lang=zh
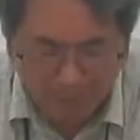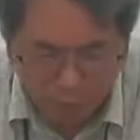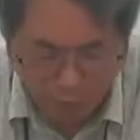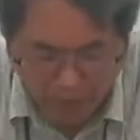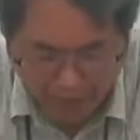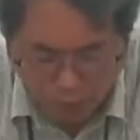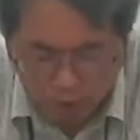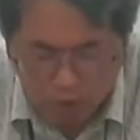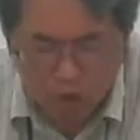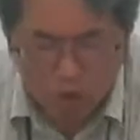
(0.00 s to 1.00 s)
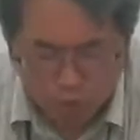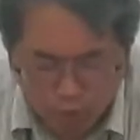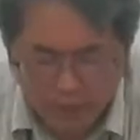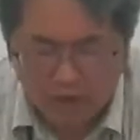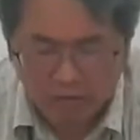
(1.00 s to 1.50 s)
罗来说，最
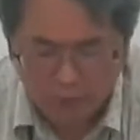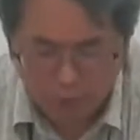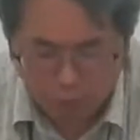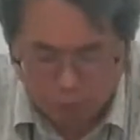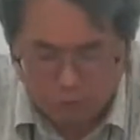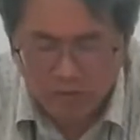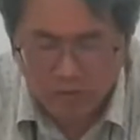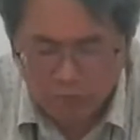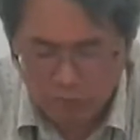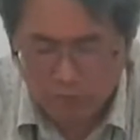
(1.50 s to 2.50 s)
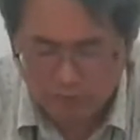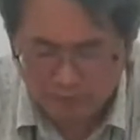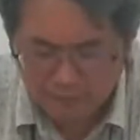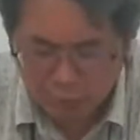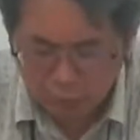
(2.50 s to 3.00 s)
好的东西就是
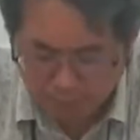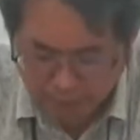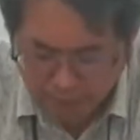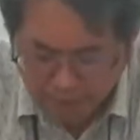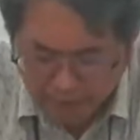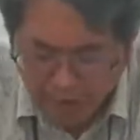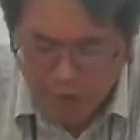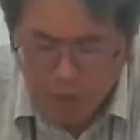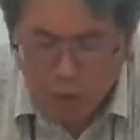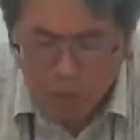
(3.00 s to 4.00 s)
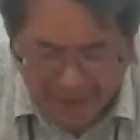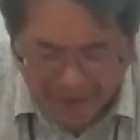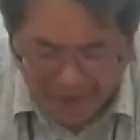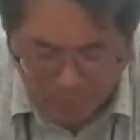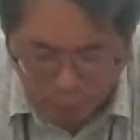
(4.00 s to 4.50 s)
基督的福音。用
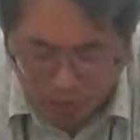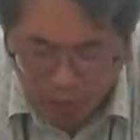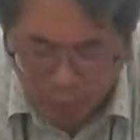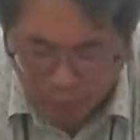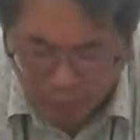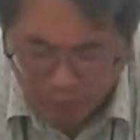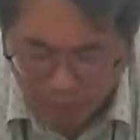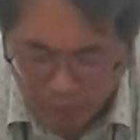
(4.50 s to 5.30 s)
白话文讲说，